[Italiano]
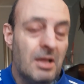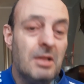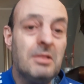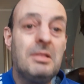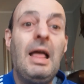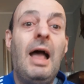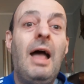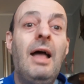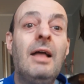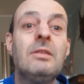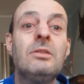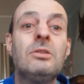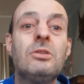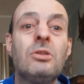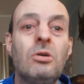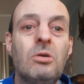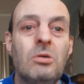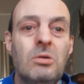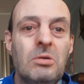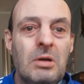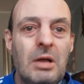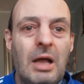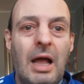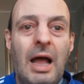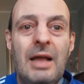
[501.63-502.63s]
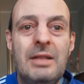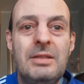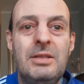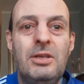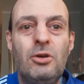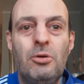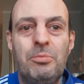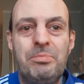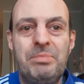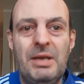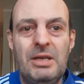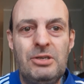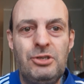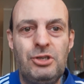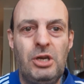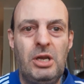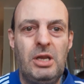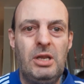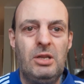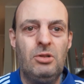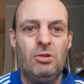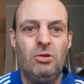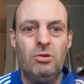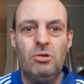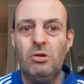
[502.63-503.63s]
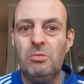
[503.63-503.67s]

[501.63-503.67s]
Tanto a Dio piacendo